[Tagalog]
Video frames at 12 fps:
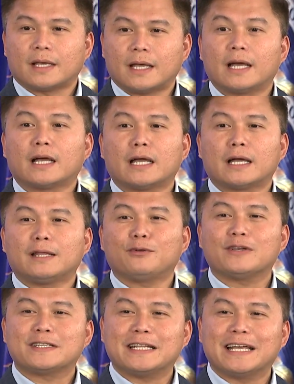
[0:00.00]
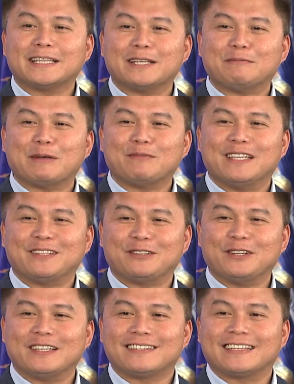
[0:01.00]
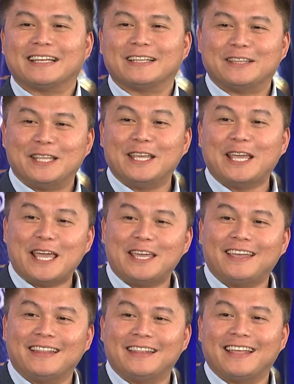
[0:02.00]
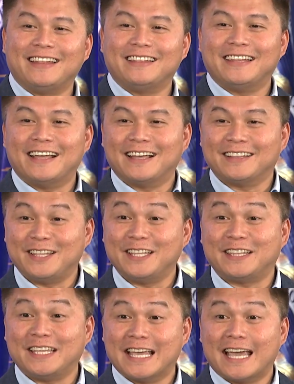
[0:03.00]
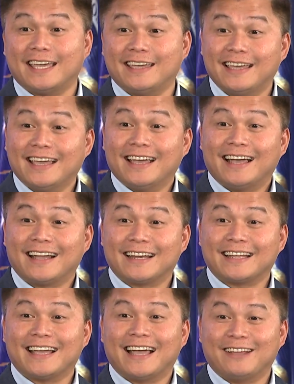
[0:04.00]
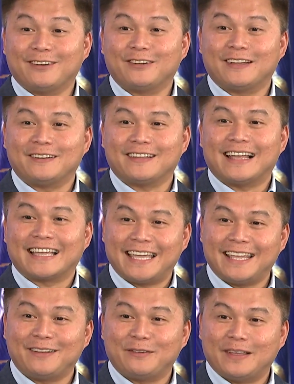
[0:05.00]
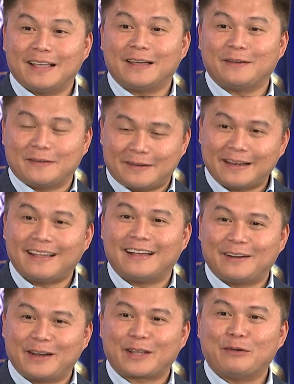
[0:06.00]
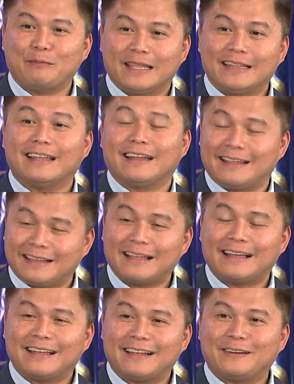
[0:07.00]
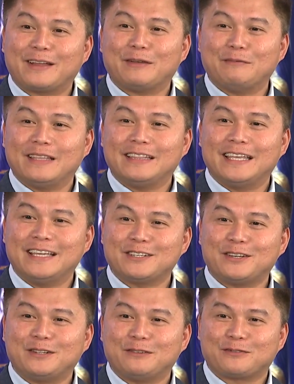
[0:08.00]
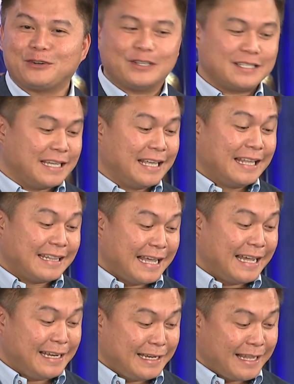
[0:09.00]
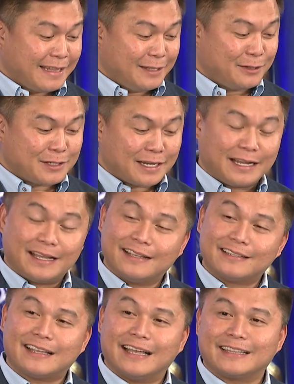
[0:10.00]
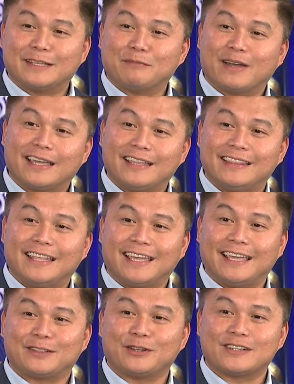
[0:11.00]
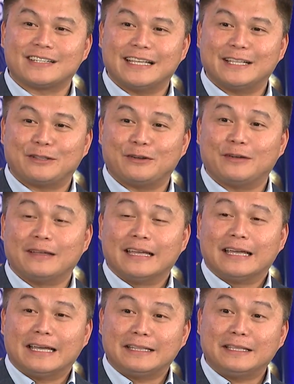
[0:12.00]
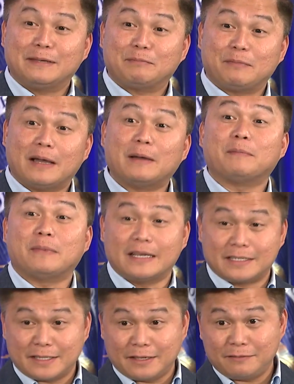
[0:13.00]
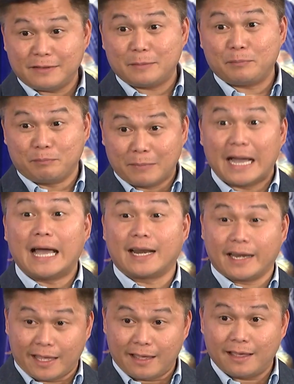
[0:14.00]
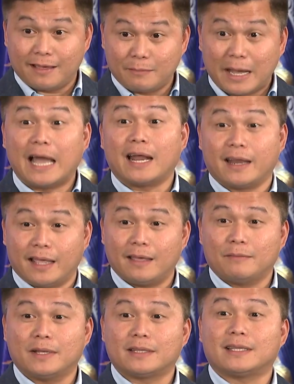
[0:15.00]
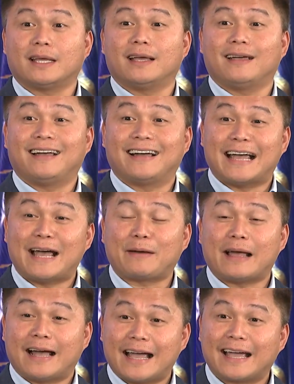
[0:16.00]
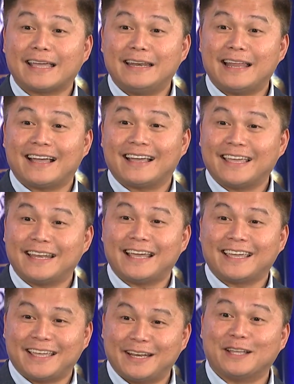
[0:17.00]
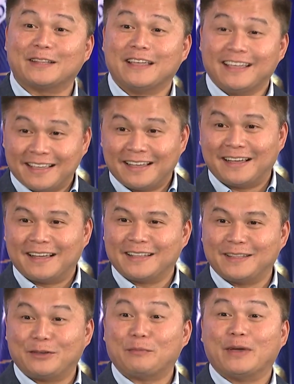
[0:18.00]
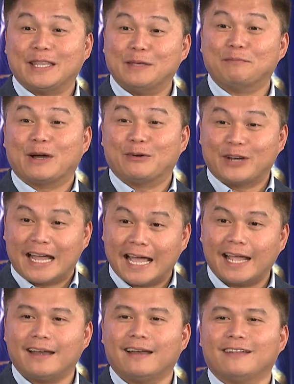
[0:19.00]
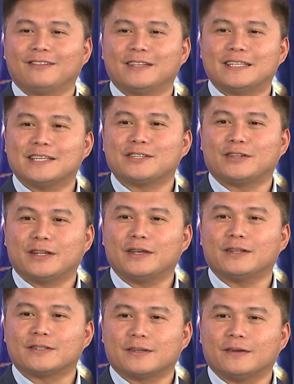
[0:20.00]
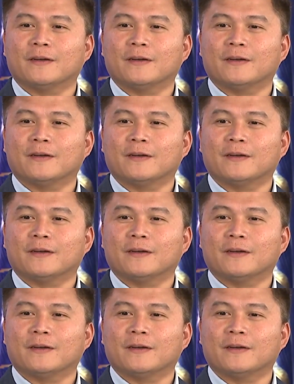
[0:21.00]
Ang ang ano kasi natin ma'am dito is uh, DA and, and uh, DTI ang nag-ano ano. Again, yeah, we, uh, uh, recommend okay. ang ang ang recommendation of course dahil nga dito sa sa ating mga indicators na ito, I think uh, positive na maari maari. But uh, ang, ang akin lang, again, I cannot, uh, hindi ko pwedeng pangunahan yung decision na 'yon. So,